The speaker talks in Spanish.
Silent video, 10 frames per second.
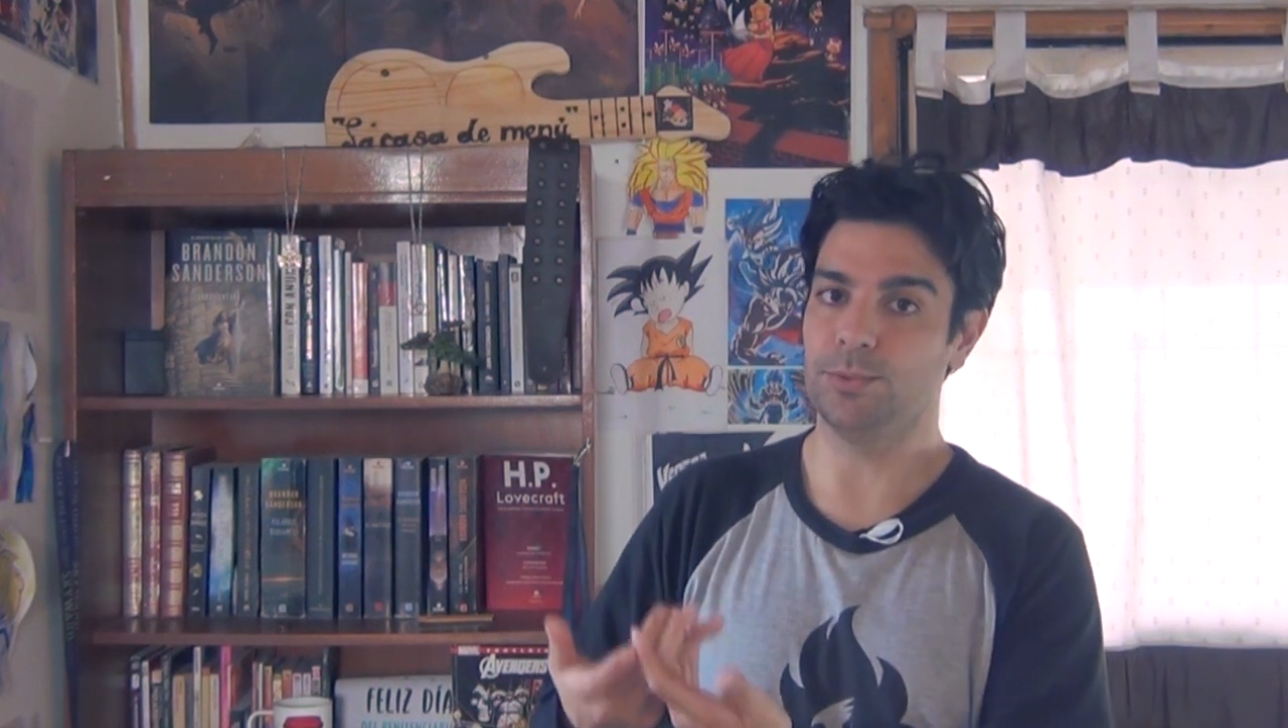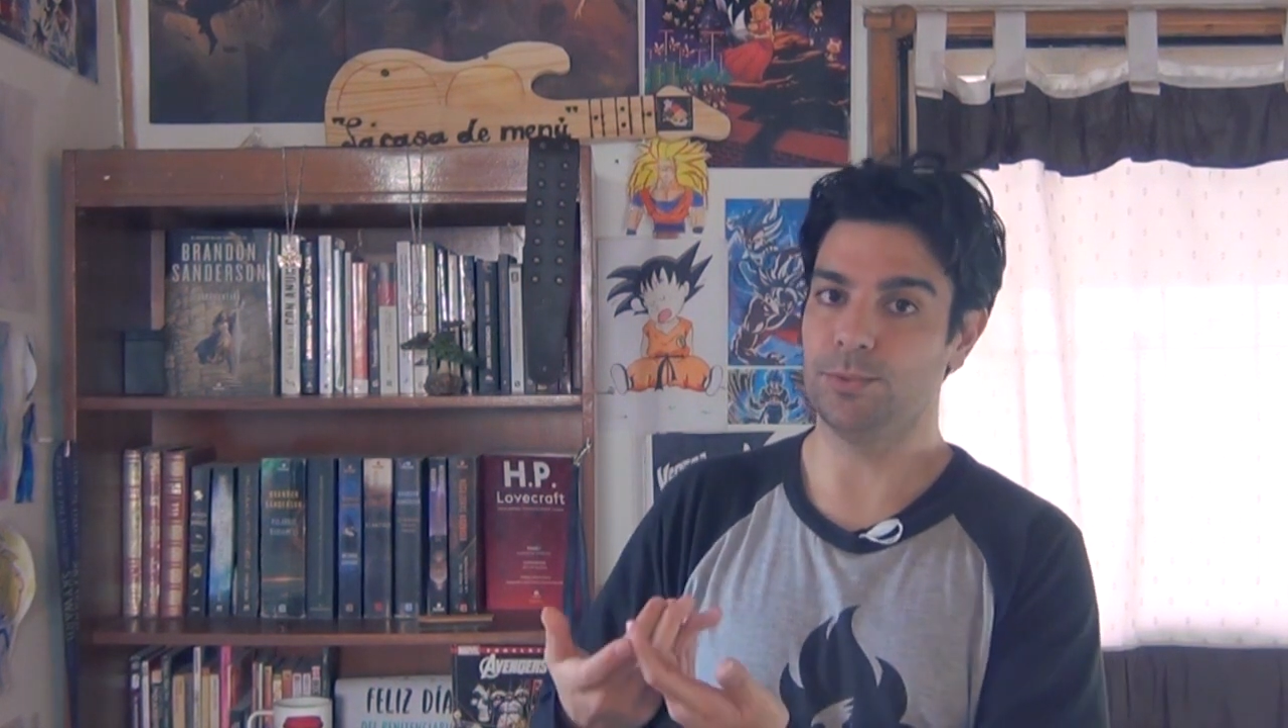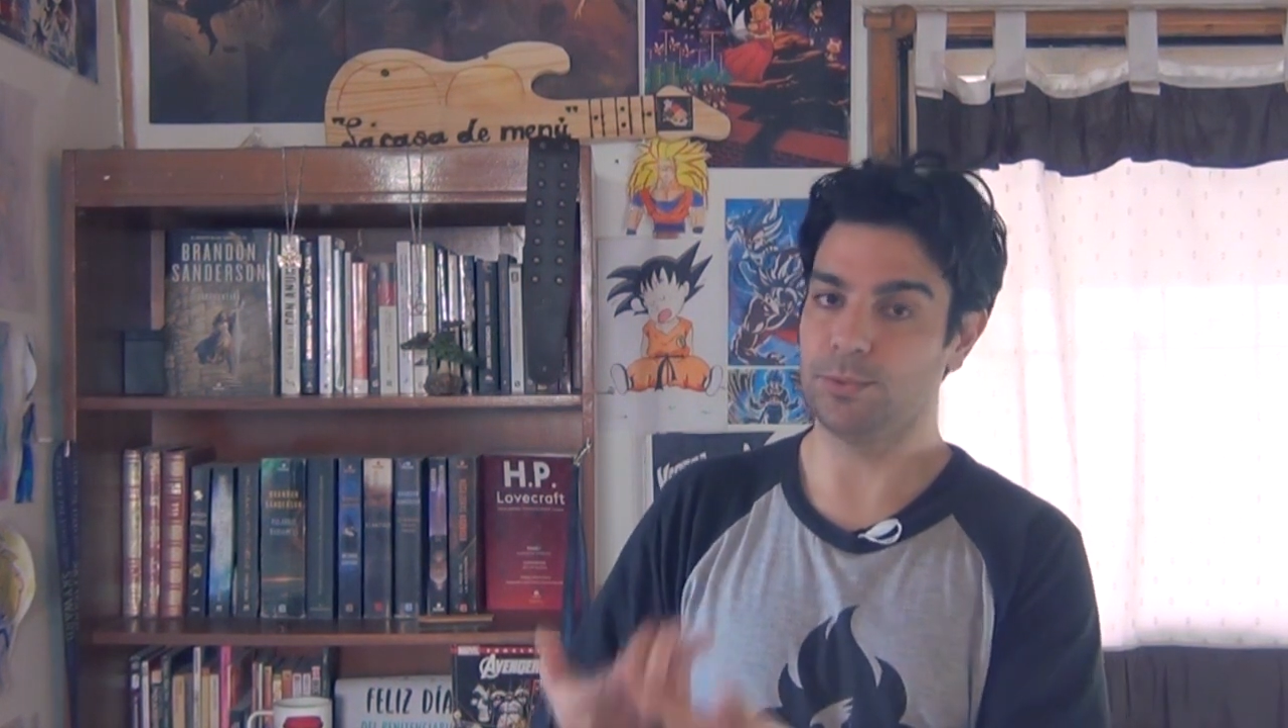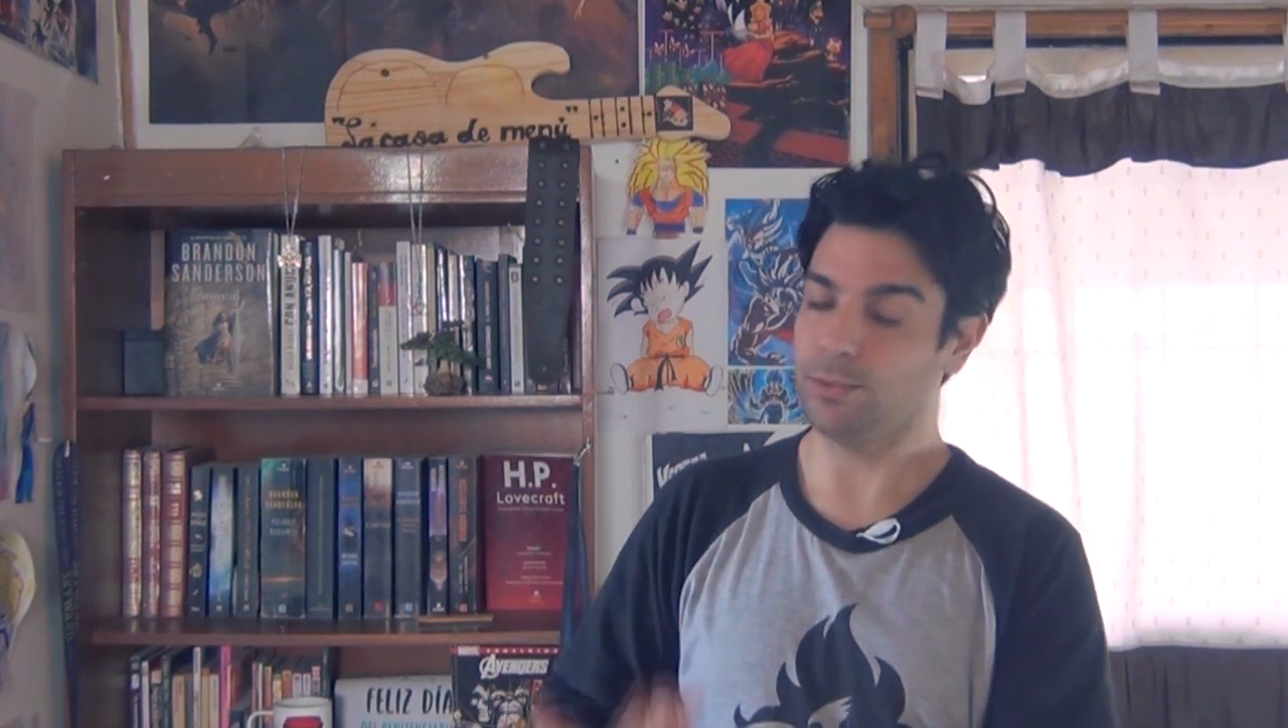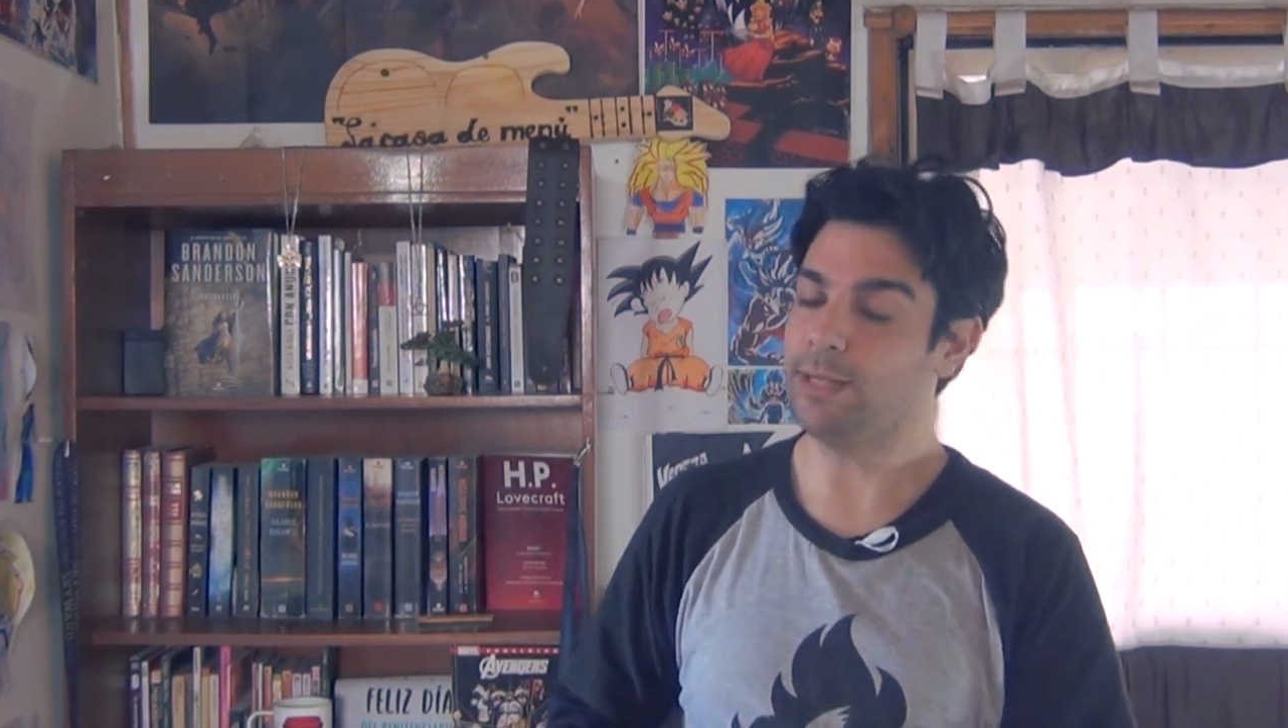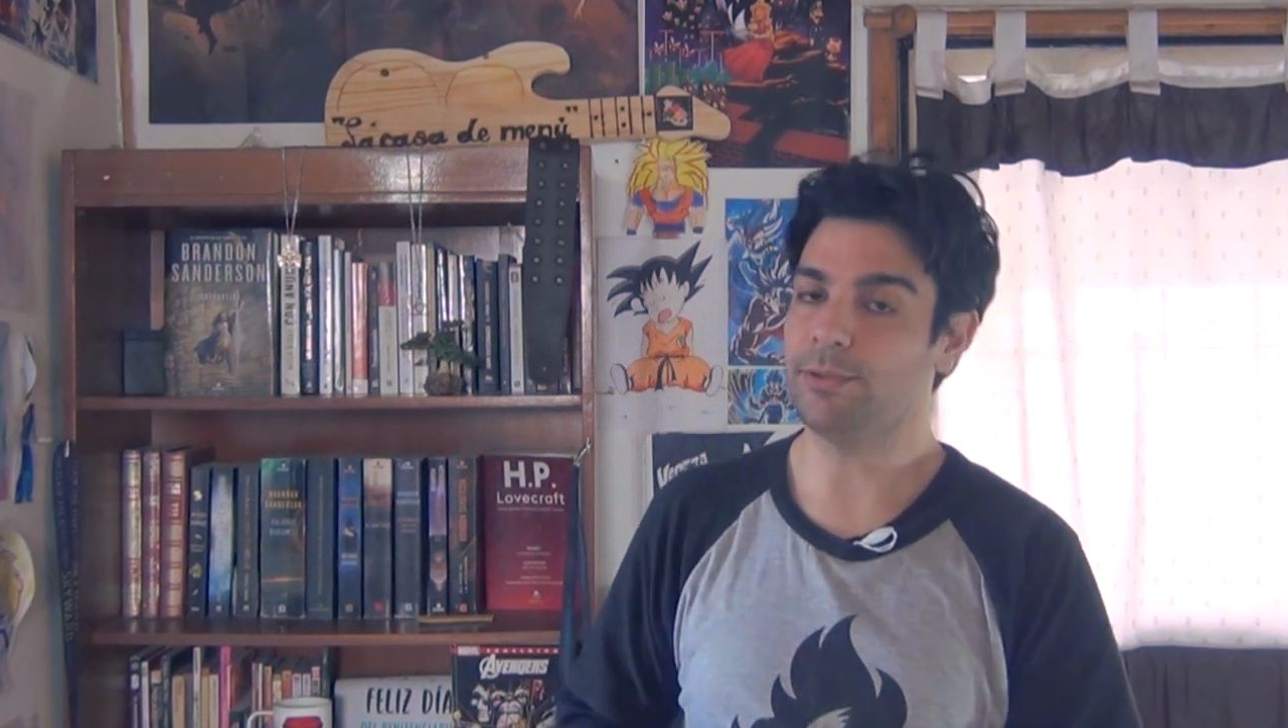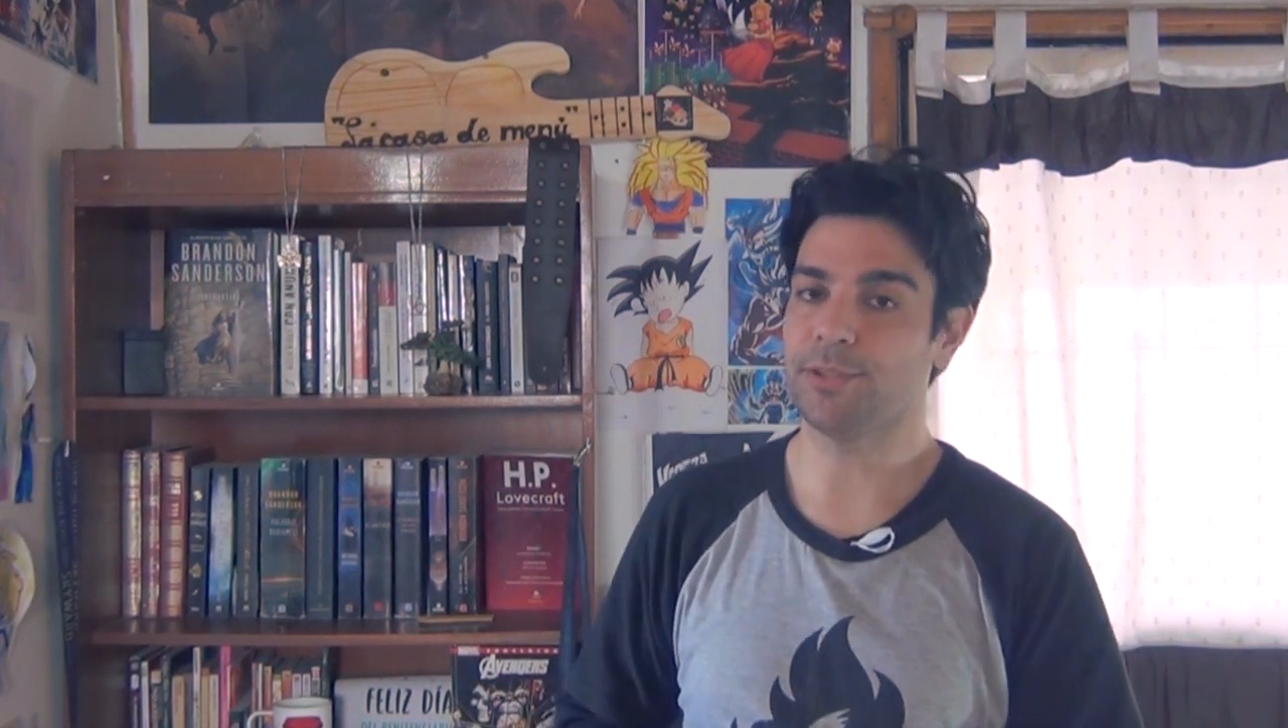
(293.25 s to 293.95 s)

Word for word: sus